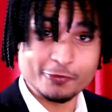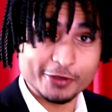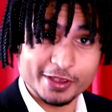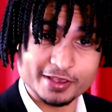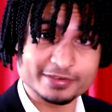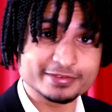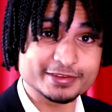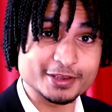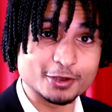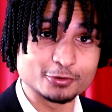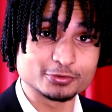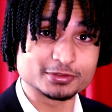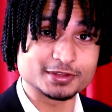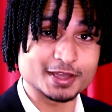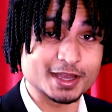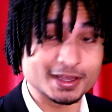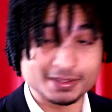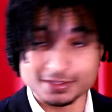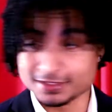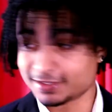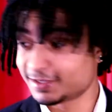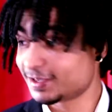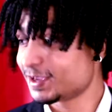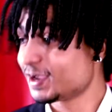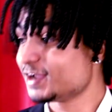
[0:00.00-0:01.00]
foi
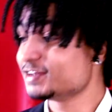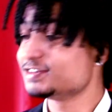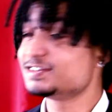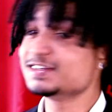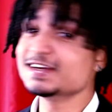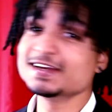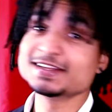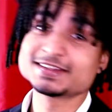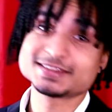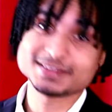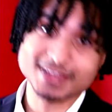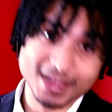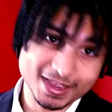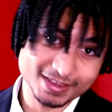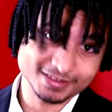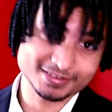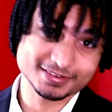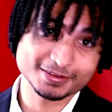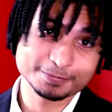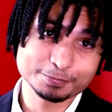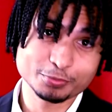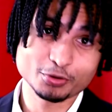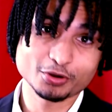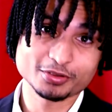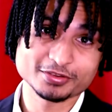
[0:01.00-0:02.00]
assaltado e quer adiantar
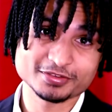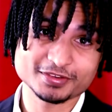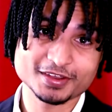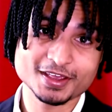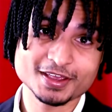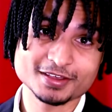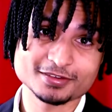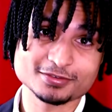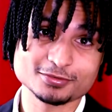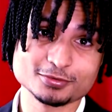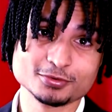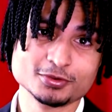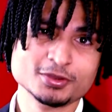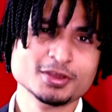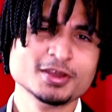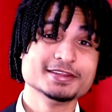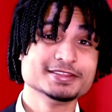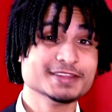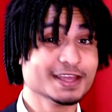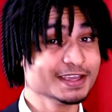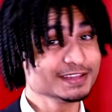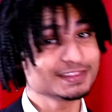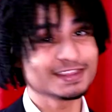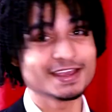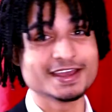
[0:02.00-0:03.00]
esse processo,
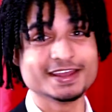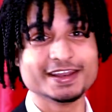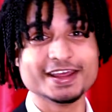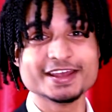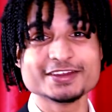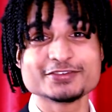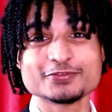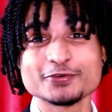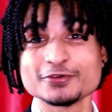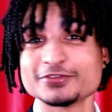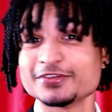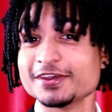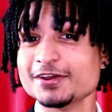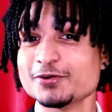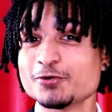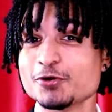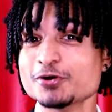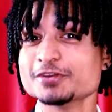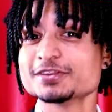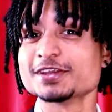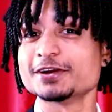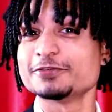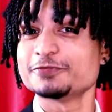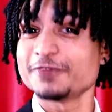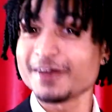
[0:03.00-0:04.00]
na internet você
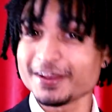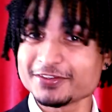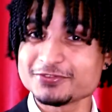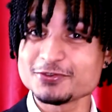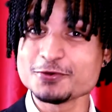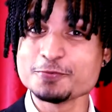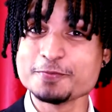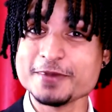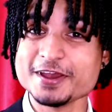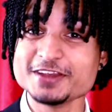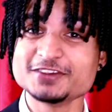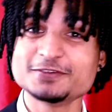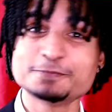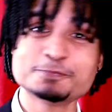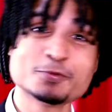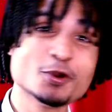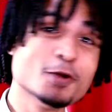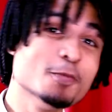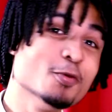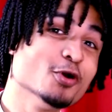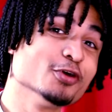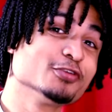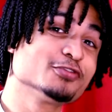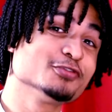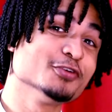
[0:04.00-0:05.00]
encontra facilmente
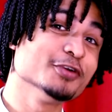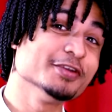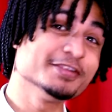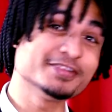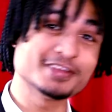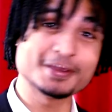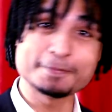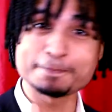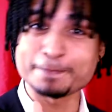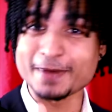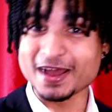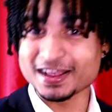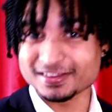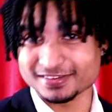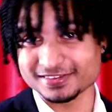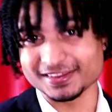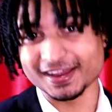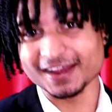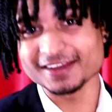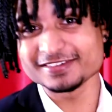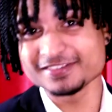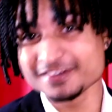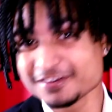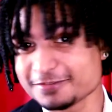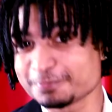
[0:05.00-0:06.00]
promoções em
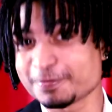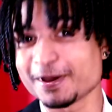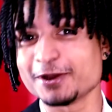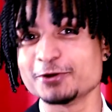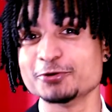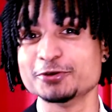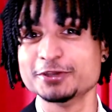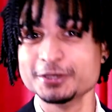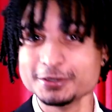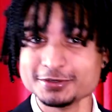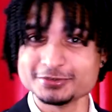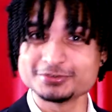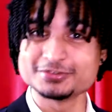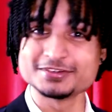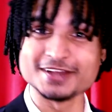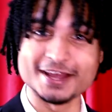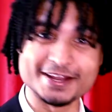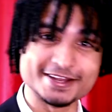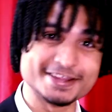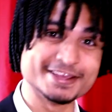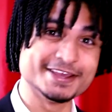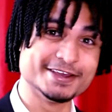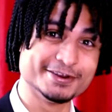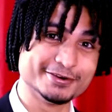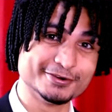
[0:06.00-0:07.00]
passagens para o Rio de
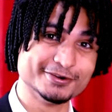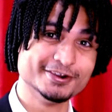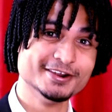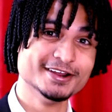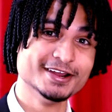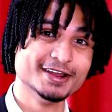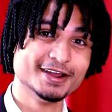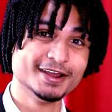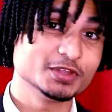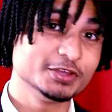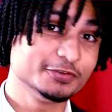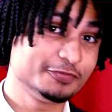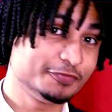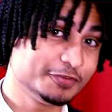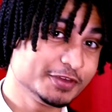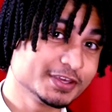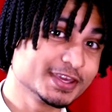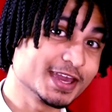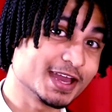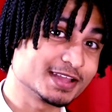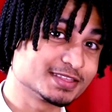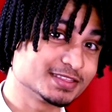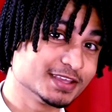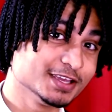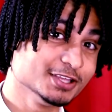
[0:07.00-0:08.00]
Janeiro. E fique
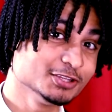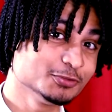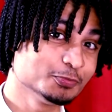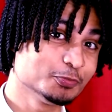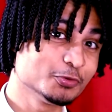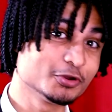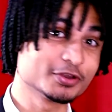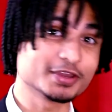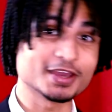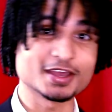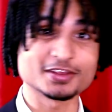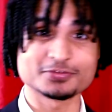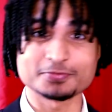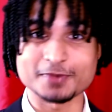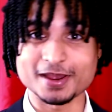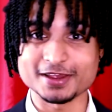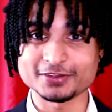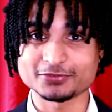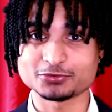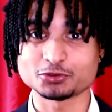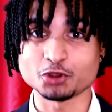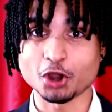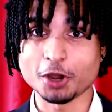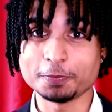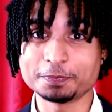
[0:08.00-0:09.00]
atento porque as
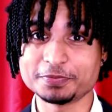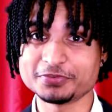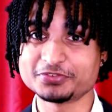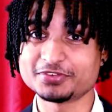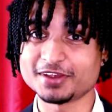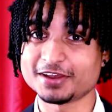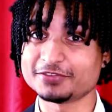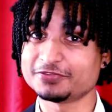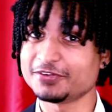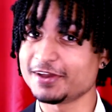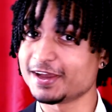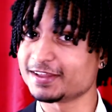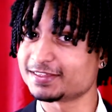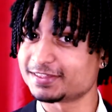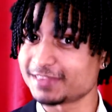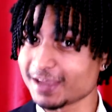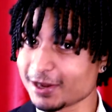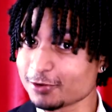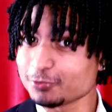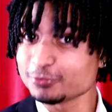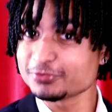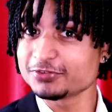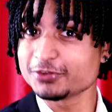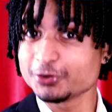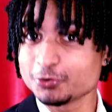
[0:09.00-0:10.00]
mais tops já vêm até
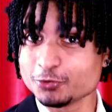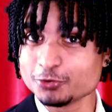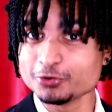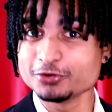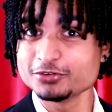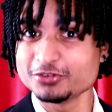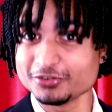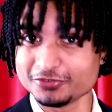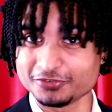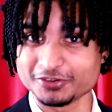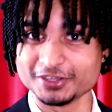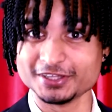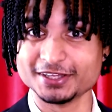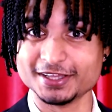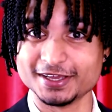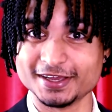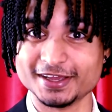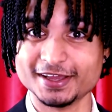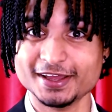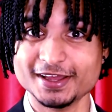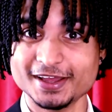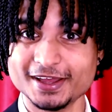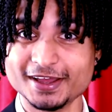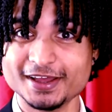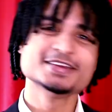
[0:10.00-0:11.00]
com seguro de vida.
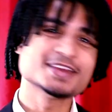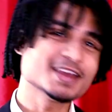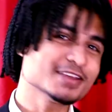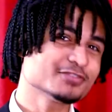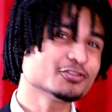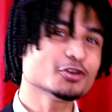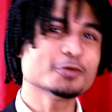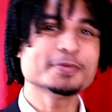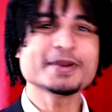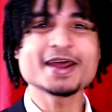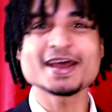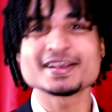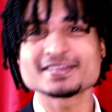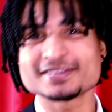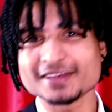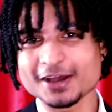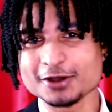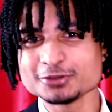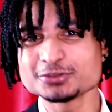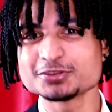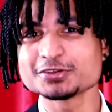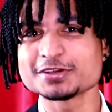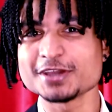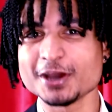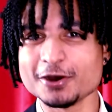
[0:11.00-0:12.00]
E é sobre
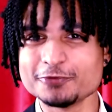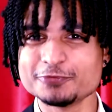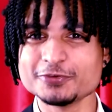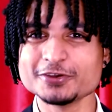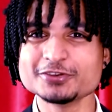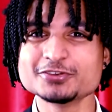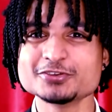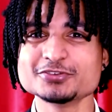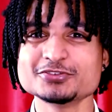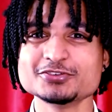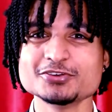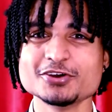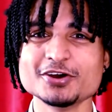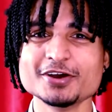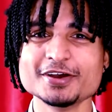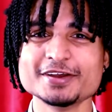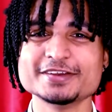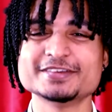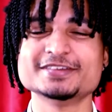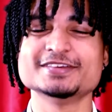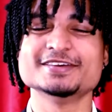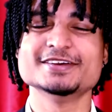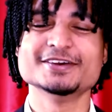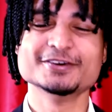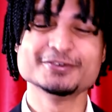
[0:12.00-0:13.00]
assalto que é o vídeo de
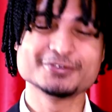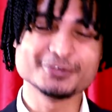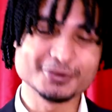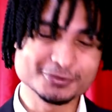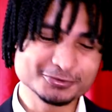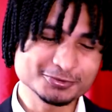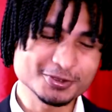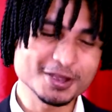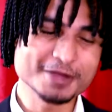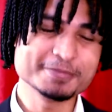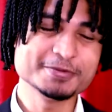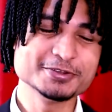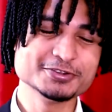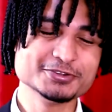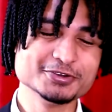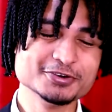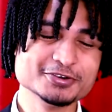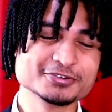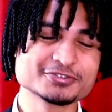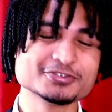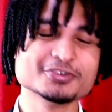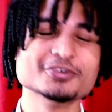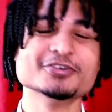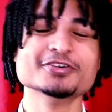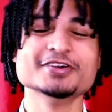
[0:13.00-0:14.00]
hoje. Eu sou Tom
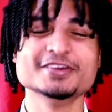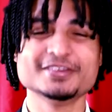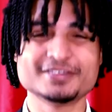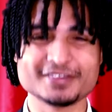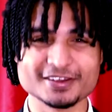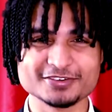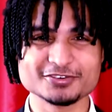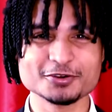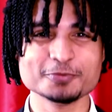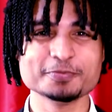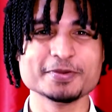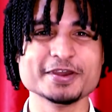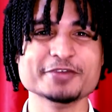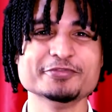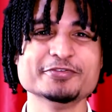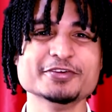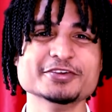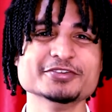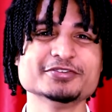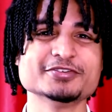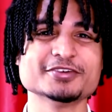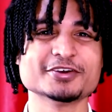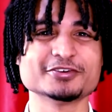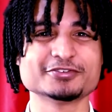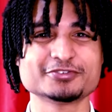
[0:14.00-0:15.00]
Abducto e sejam
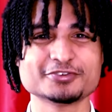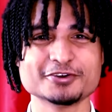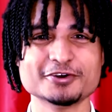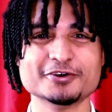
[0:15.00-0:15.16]
bem-vindos ao